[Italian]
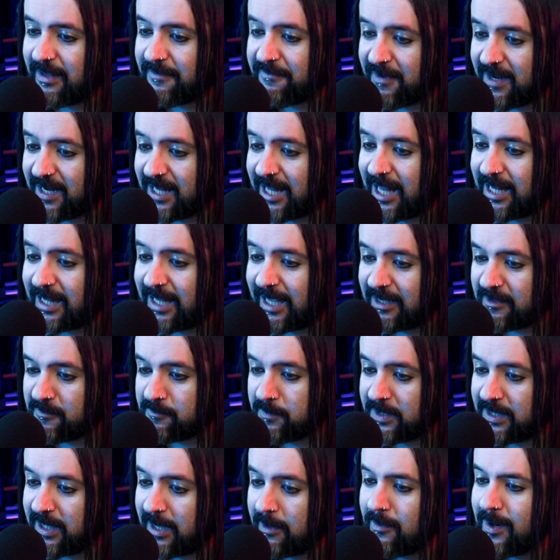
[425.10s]
frenetica e
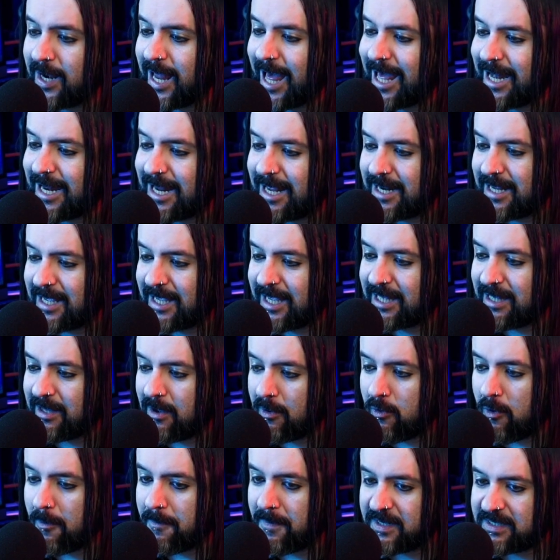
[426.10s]
spettacolare arricchita un
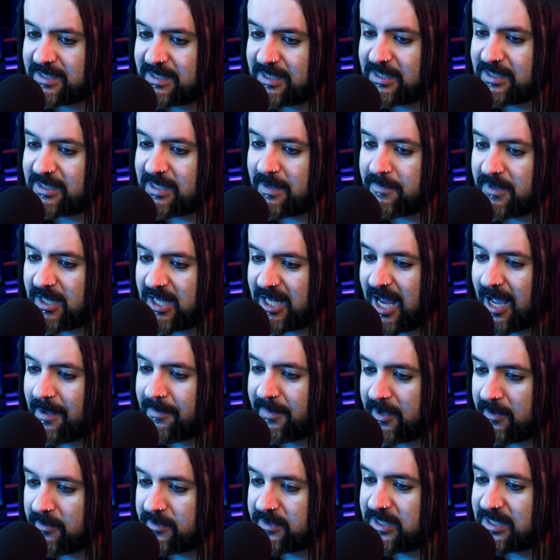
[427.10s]
combat system
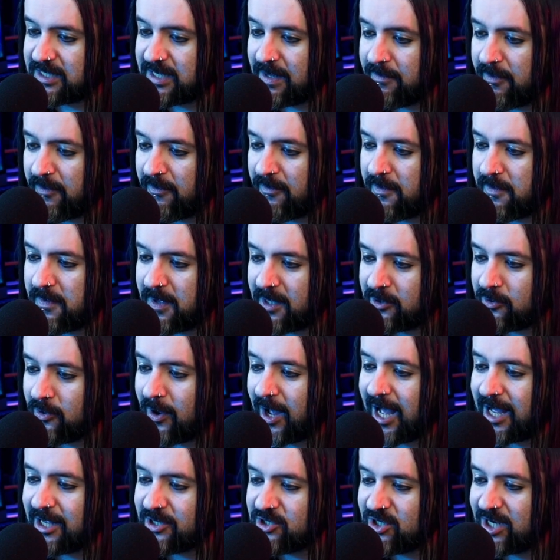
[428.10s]
dinamico, un sistema di movimento
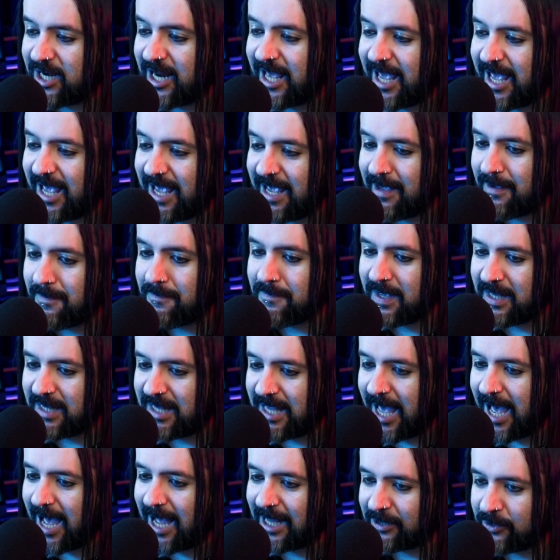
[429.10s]
agile e
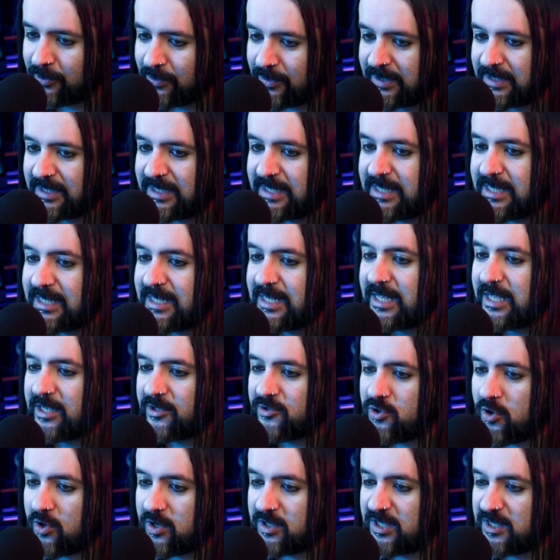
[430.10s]
immediato.
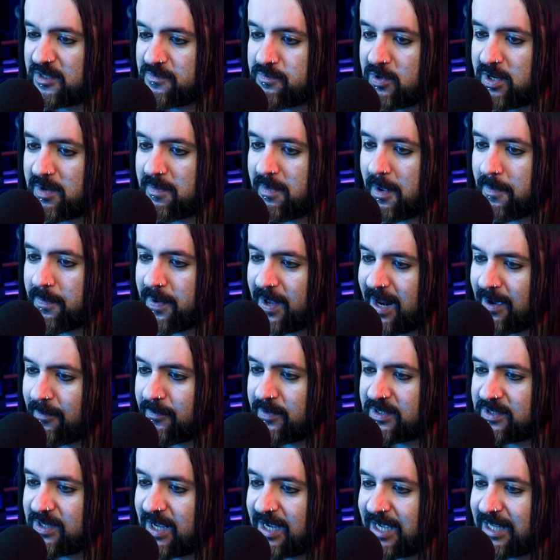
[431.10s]
Gioco disponibile per
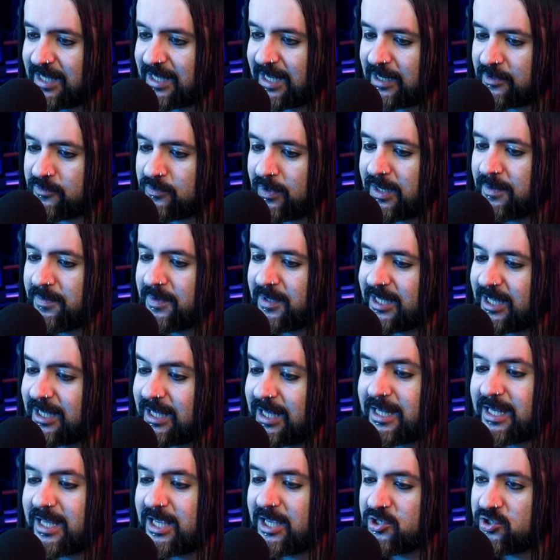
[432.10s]
l'acquisto anche nella sua limited
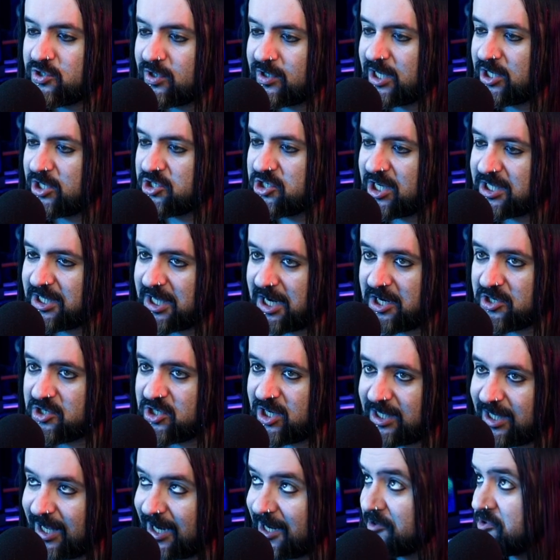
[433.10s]
edition, eccetera,
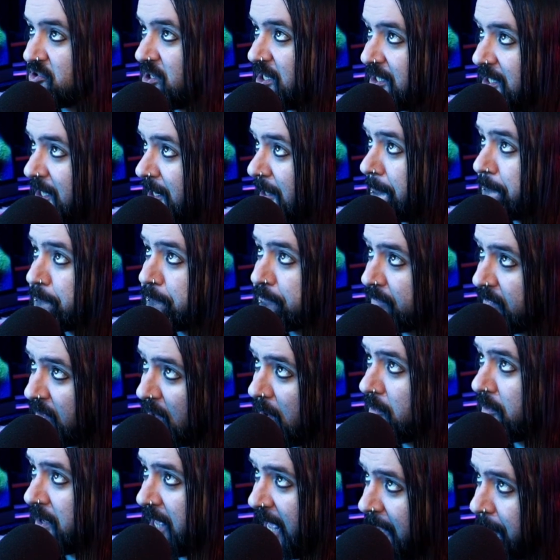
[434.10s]
eccetera, eccetera.
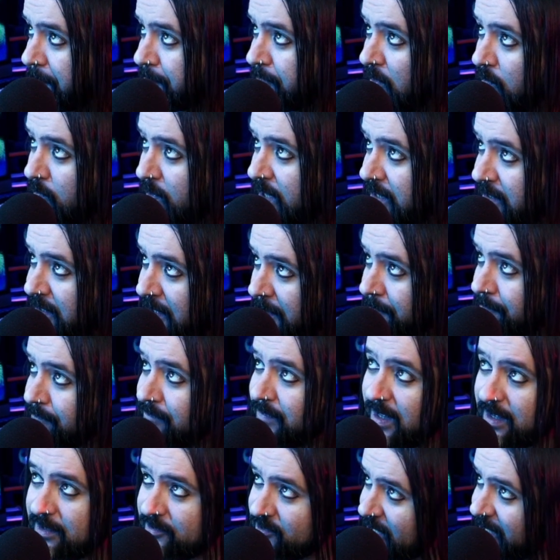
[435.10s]
Ok, quindi
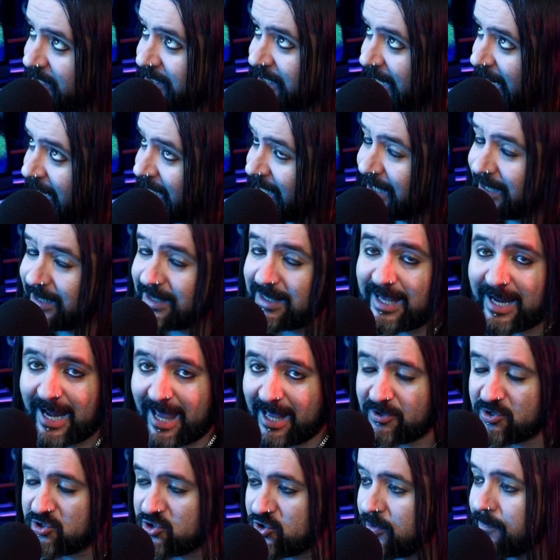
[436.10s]
c'è il trailer di
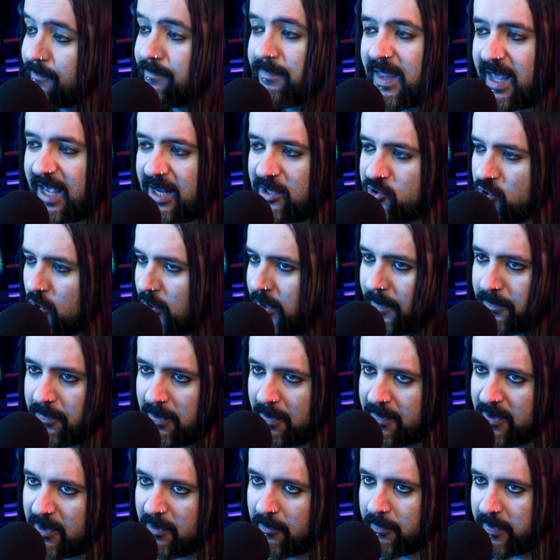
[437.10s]
lancio e il gioco è più o
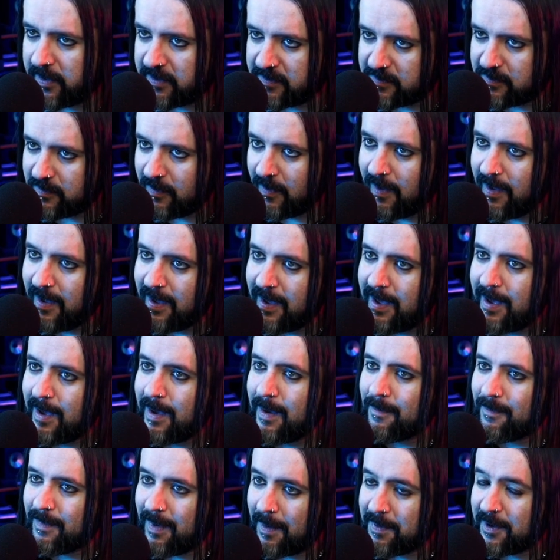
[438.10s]
meno questo.
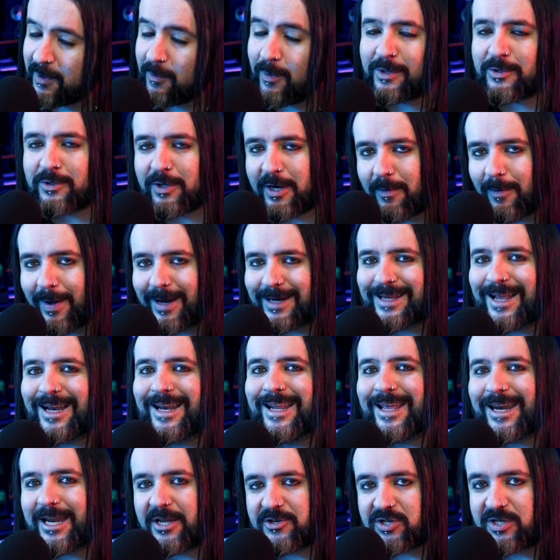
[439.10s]
Ma per quanto riguarda
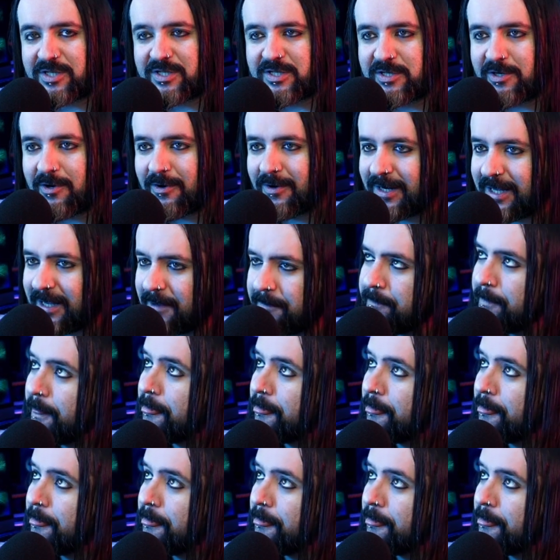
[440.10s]
le recensioni,